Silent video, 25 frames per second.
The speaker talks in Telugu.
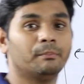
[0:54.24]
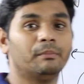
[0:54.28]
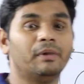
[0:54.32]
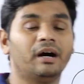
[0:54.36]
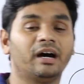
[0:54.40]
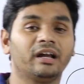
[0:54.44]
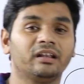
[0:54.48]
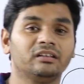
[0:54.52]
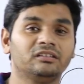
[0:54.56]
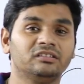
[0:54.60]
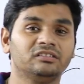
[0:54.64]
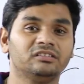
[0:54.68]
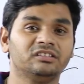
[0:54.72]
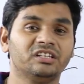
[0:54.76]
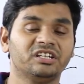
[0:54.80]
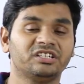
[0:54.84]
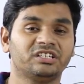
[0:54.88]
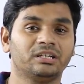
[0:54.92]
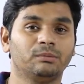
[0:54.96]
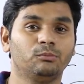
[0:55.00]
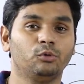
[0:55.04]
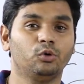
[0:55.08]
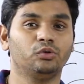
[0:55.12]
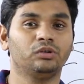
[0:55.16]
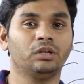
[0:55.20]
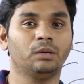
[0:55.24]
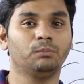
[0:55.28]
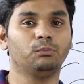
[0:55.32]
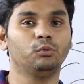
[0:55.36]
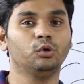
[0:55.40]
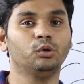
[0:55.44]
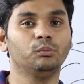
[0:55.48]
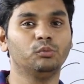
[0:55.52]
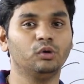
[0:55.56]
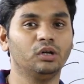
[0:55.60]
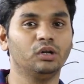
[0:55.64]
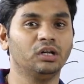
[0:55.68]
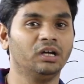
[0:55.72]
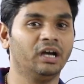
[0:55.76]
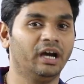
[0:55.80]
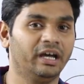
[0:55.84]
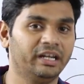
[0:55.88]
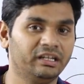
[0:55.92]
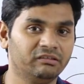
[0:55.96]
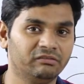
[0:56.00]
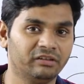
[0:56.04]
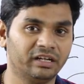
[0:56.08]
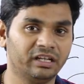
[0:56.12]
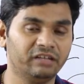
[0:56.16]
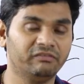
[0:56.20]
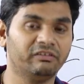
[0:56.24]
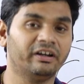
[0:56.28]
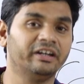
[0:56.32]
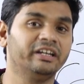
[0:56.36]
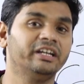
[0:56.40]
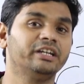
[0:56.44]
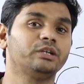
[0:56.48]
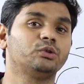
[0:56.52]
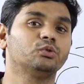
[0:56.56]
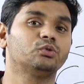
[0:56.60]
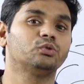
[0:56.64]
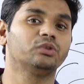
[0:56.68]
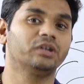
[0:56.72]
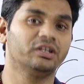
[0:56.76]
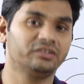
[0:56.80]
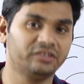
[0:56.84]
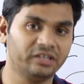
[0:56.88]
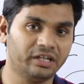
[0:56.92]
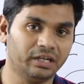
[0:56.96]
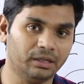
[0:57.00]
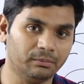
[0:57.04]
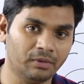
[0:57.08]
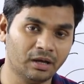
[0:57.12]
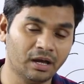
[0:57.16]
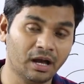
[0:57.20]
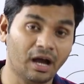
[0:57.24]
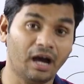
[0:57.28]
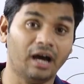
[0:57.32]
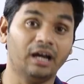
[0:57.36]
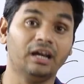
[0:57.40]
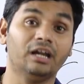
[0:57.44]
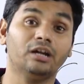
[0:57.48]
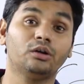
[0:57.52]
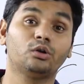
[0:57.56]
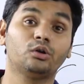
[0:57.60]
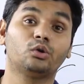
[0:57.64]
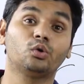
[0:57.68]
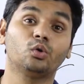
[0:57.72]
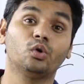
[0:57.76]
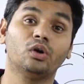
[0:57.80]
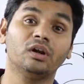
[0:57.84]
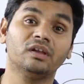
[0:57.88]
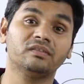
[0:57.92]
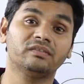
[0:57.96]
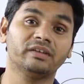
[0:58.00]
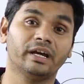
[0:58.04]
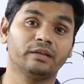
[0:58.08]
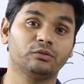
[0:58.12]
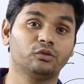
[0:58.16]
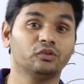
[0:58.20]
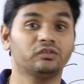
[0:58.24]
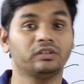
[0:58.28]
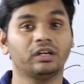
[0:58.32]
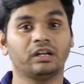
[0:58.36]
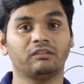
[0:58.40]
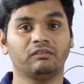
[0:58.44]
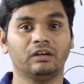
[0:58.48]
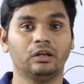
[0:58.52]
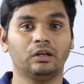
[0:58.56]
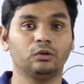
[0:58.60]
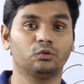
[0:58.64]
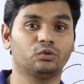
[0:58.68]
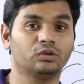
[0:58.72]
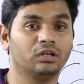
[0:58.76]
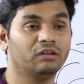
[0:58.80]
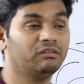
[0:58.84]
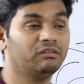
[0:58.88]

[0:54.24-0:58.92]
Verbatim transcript: భారతదేశంలో ఉన్న భూములు కానివ్వండి ఇవన్నిటి కూడా చేయడం అలా డ్రోన్ల సాయంతో సర్వేలు కూడా